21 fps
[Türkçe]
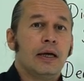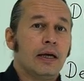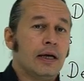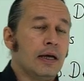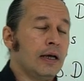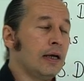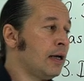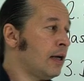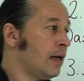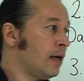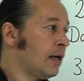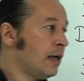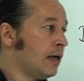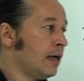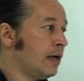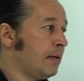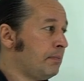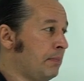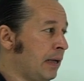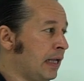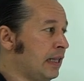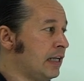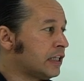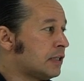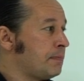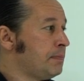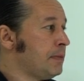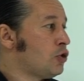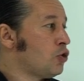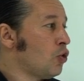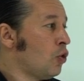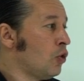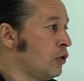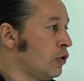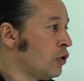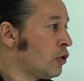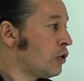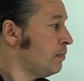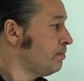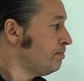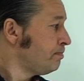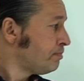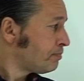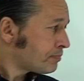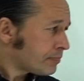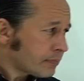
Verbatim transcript: Ee, belirtmiş oluyorum.